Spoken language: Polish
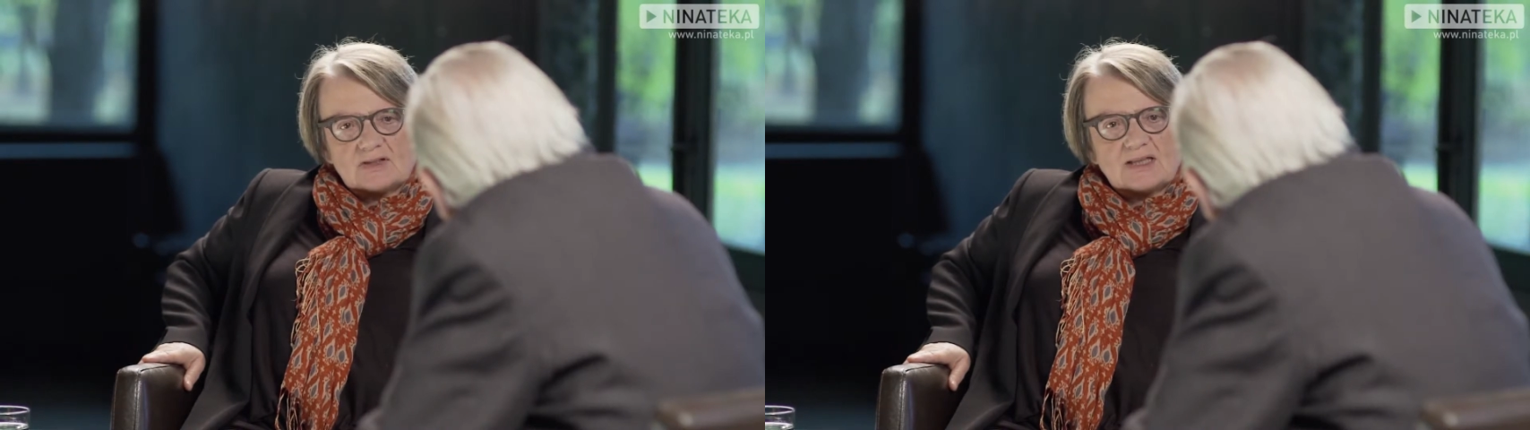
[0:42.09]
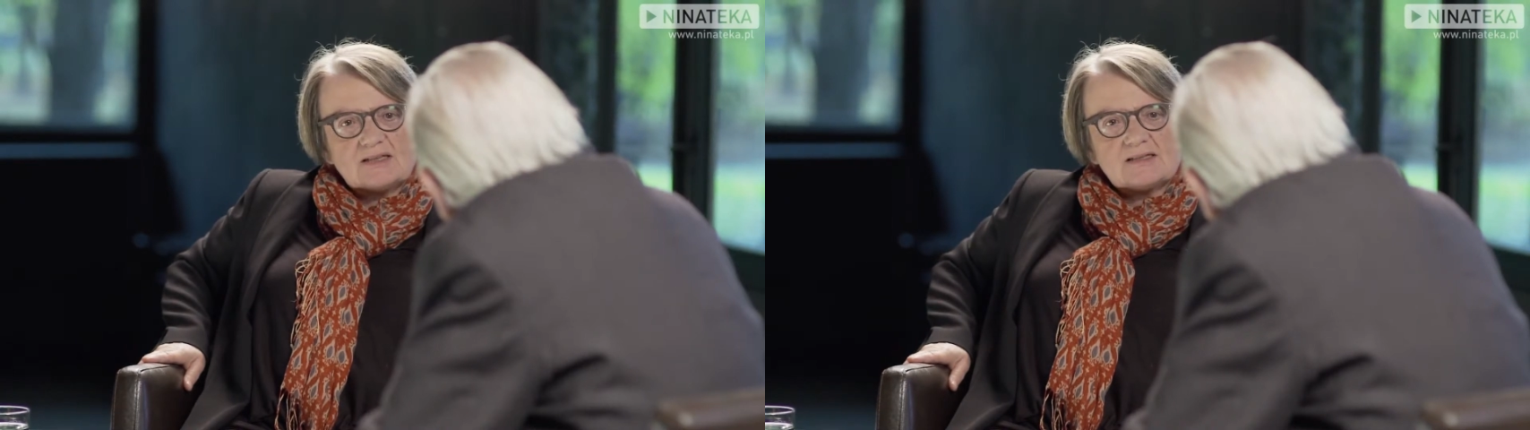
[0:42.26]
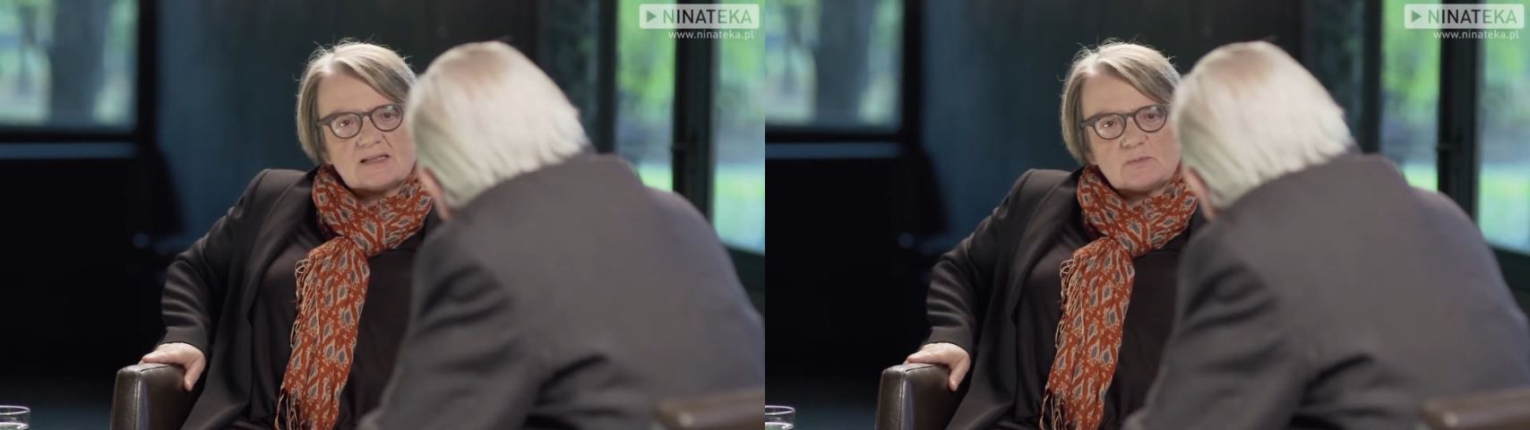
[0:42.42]
Wiesz,
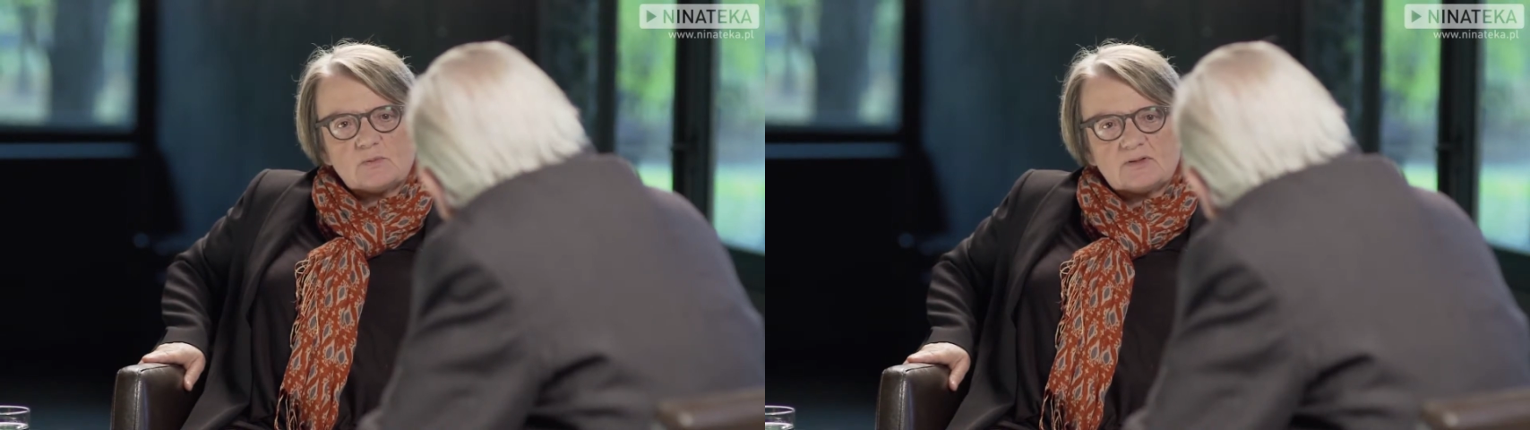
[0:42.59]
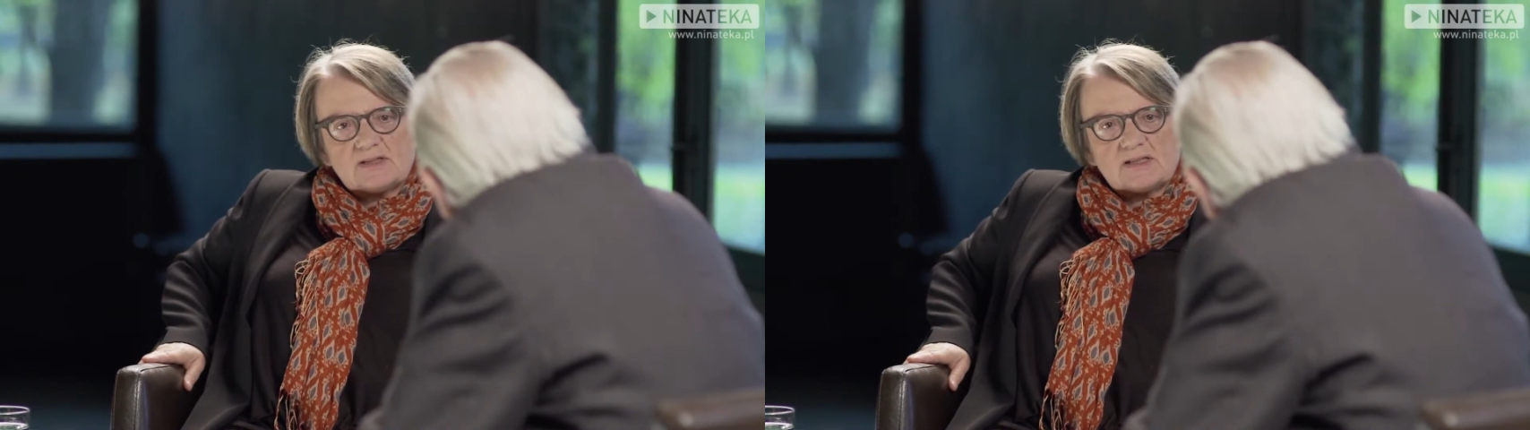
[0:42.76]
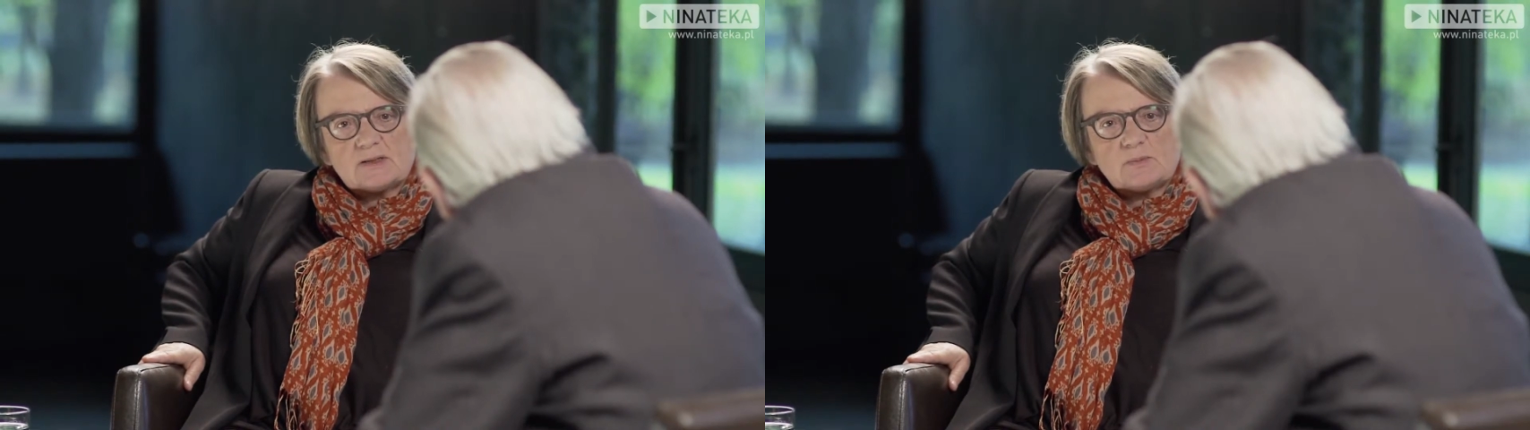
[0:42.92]
kiedy zespół X